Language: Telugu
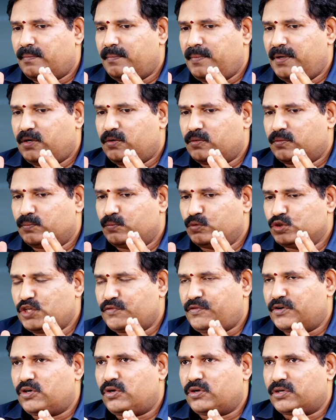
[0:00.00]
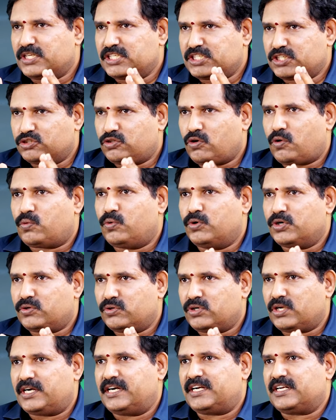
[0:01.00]
మీకు మ్యూచువల్ ఫండ్లో రిస్క్తో
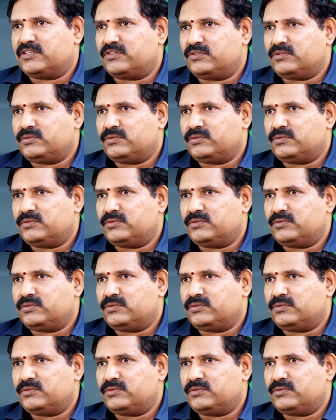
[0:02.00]
కూడుకున్న రిటర్న్